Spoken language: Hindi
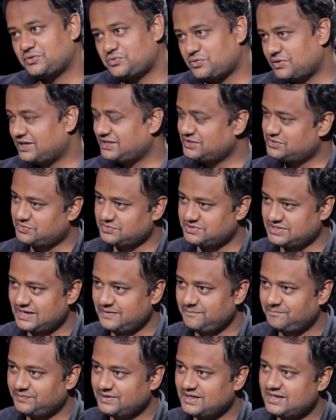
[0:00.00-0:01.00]
बिल्कुल नहीं
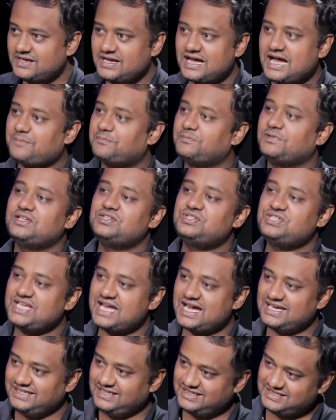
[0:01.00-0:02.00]
सोचा आपने
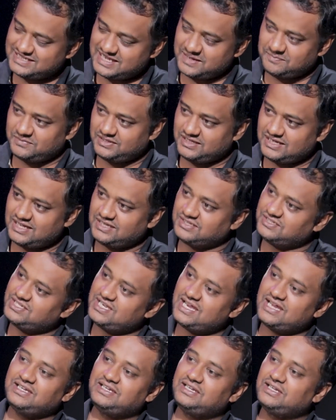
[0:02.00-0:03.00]
जीआरई एग्ज़ाम e दिया
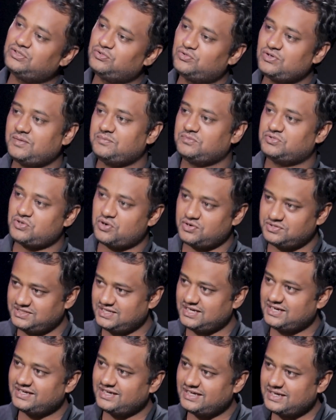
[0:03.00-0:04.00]
जीआरई e के थ्रू
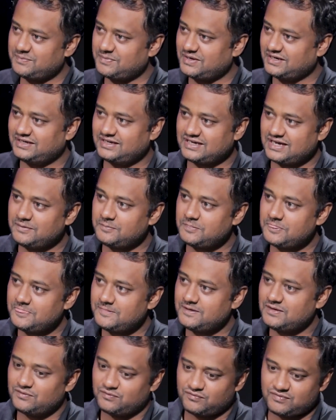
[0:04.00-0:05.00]
जॉर्जिया गए अमेरिका
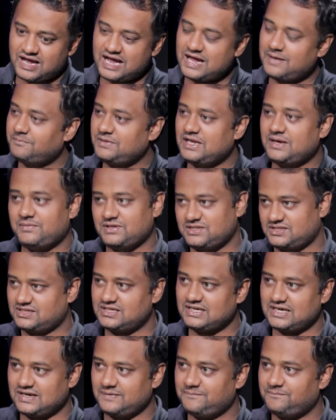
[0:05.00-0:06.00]
वहां आपने एमएस
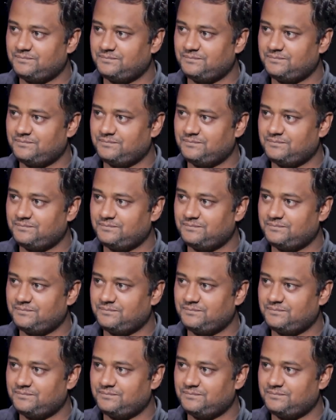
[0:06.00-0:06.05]
किया